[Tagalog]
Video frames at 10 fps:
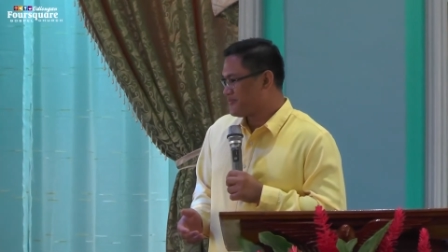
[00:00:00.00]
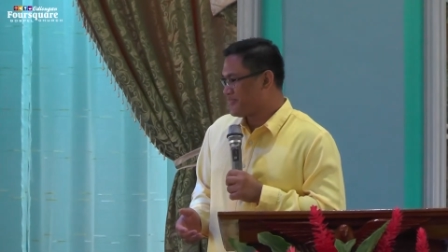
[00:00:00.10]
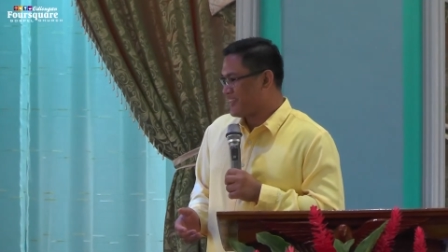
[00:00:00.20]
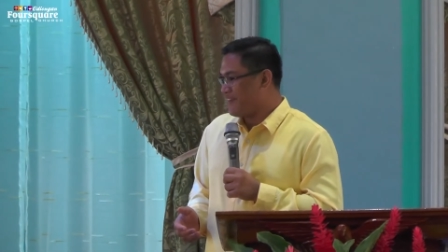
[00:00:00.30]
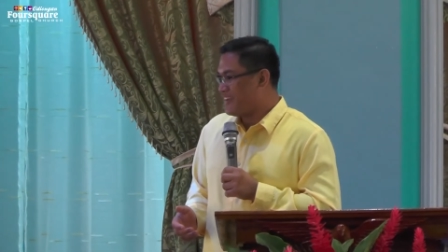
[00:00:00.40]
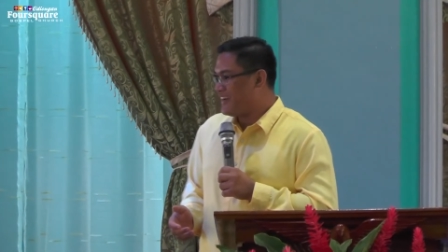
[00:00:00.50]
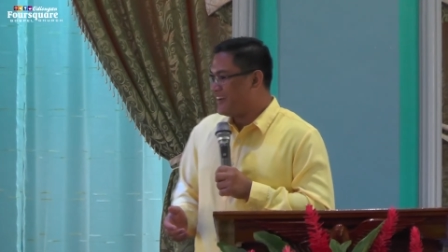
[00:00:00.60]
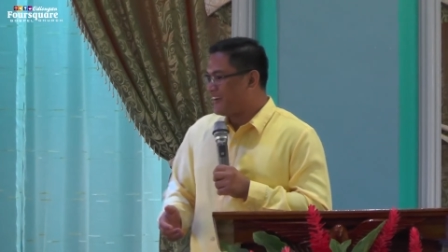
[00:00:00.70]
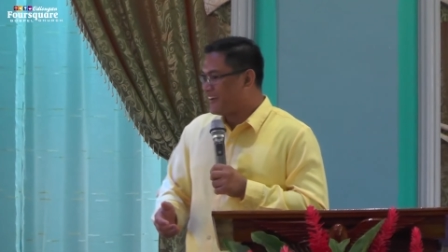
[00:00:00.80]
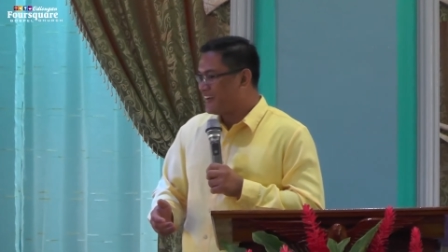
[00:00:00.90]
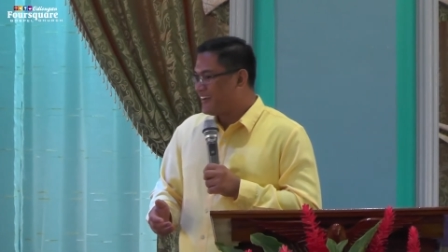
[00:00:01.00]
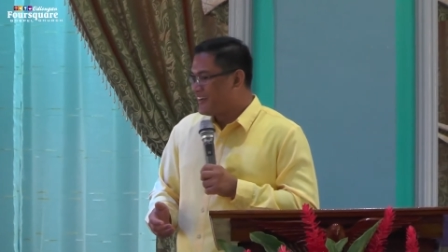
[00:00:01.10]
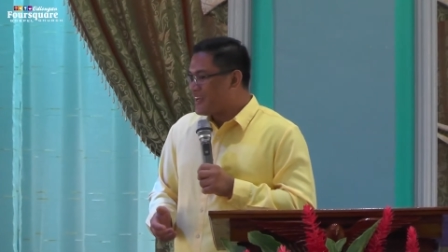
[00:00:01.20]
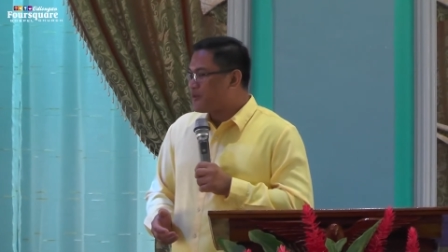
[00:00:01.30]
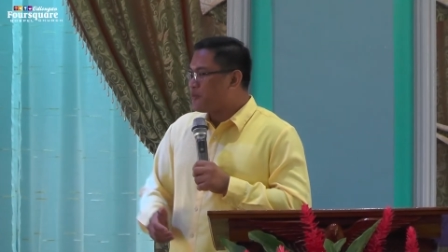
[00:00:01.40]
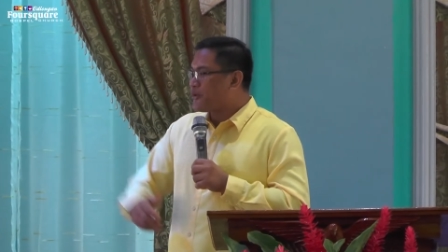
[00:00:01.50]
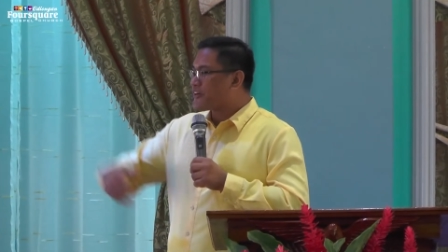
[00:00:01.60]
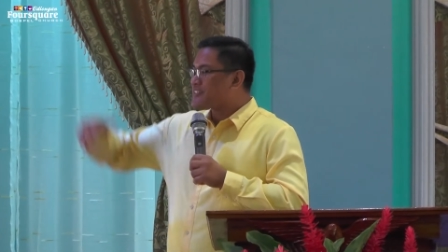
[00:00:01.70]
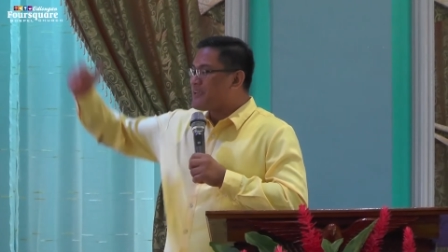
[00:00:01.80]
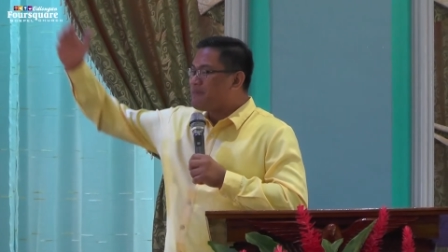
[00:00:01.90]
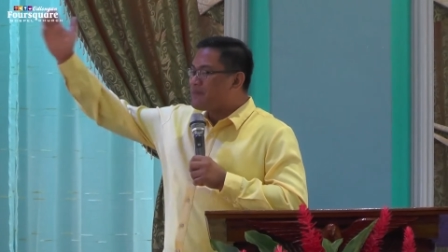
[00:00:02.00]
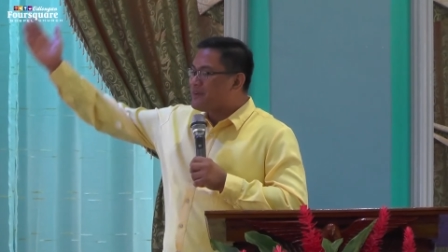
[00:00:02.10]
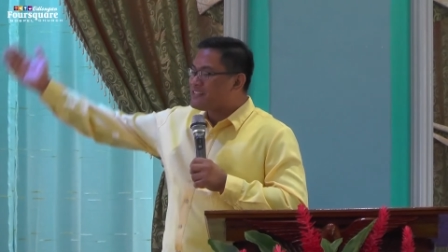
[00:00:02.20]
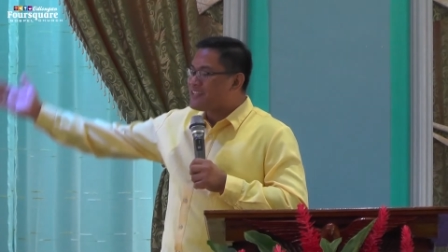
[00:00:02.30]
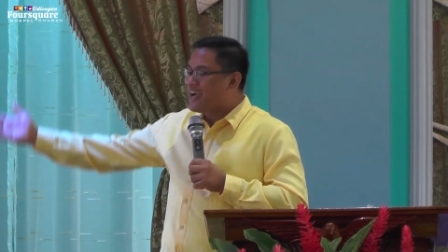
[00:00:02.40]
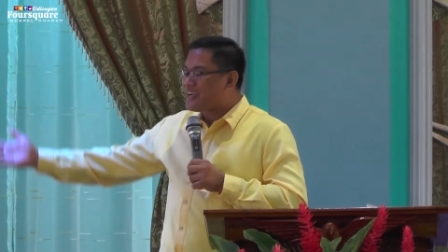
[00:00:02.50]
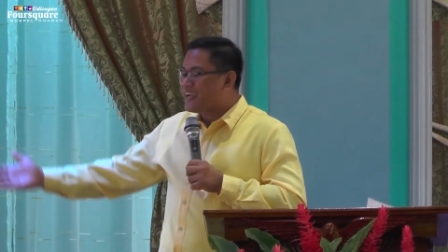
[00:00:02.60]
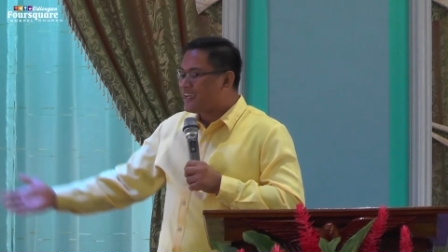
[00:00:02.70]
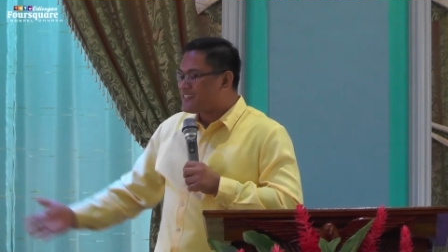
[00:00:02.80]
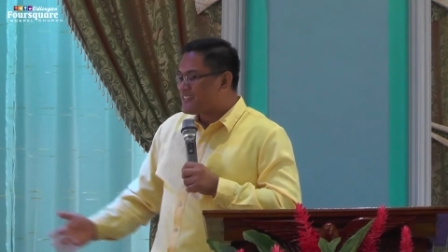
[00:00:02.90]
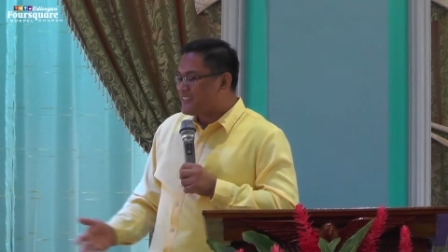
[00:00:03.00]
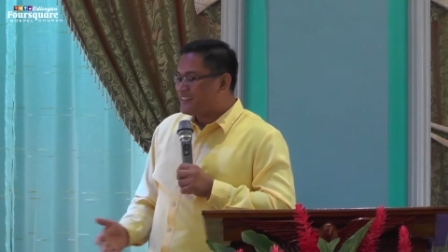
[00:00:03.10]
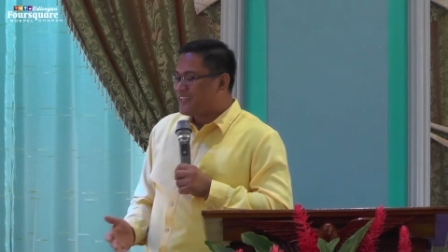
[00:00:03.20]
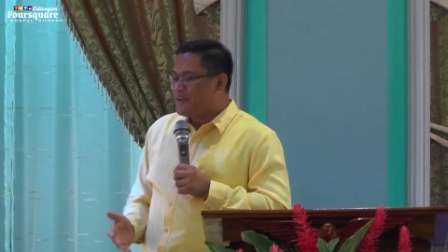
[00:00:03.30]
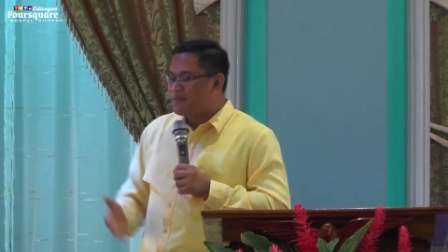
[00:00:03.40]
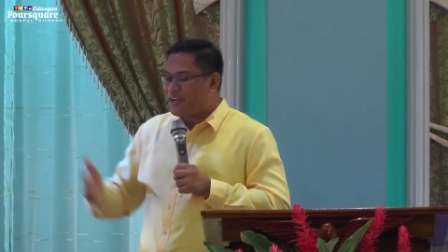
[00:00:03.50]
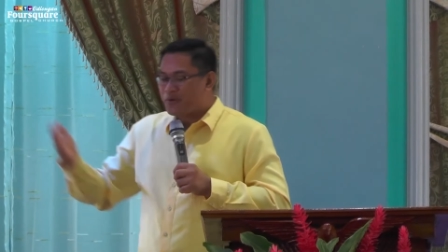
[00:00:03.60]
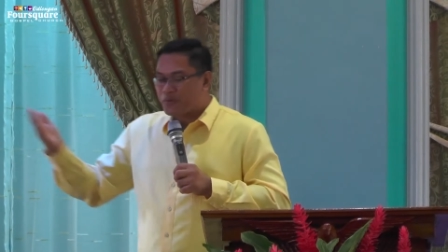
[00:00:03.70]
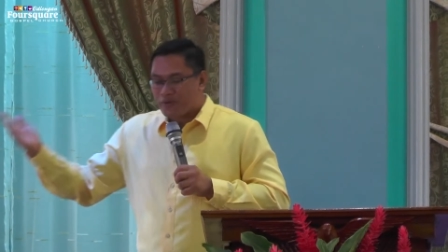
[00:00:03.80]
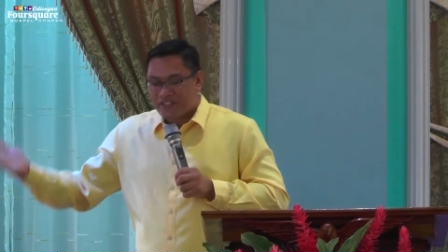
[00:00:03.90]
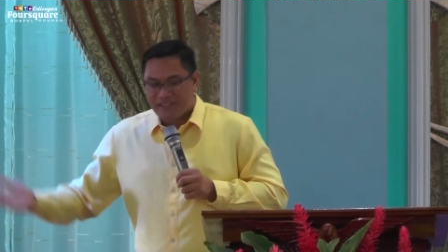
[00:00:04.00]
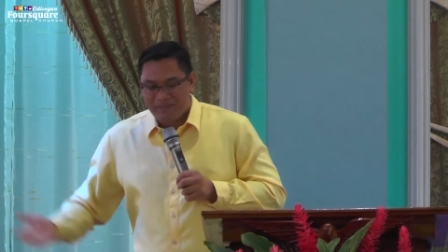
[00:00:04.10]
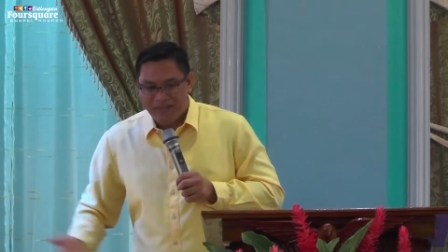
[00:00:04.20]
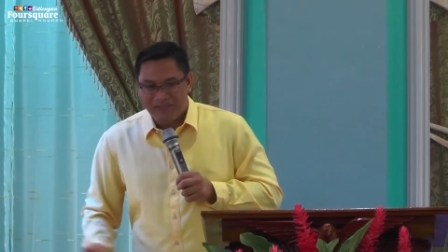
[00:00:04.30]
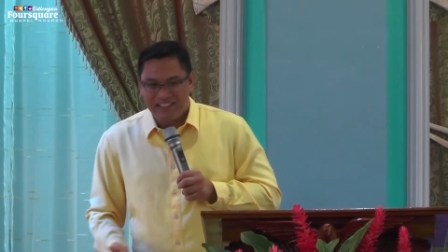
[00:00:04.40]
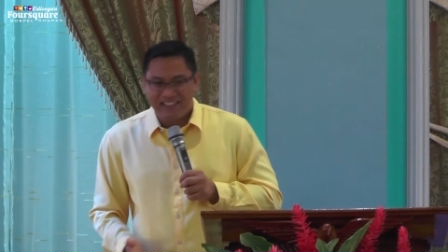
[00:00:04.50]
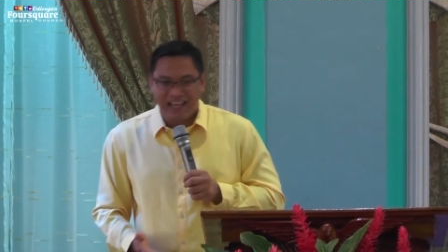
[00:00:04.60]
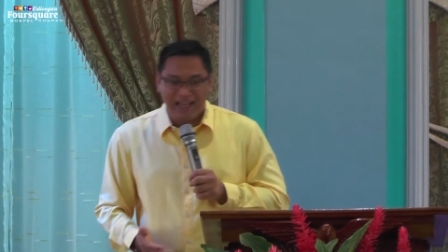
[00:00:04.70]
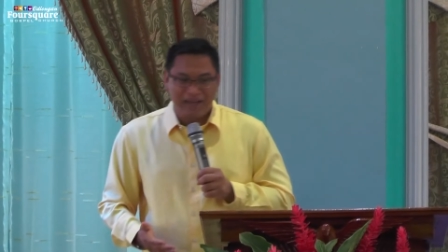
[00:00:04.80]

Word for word: Tama yan ano? Nag-work sa ibang bansa, kagaya kay Sister Telma, nag-work sa ibang bansa.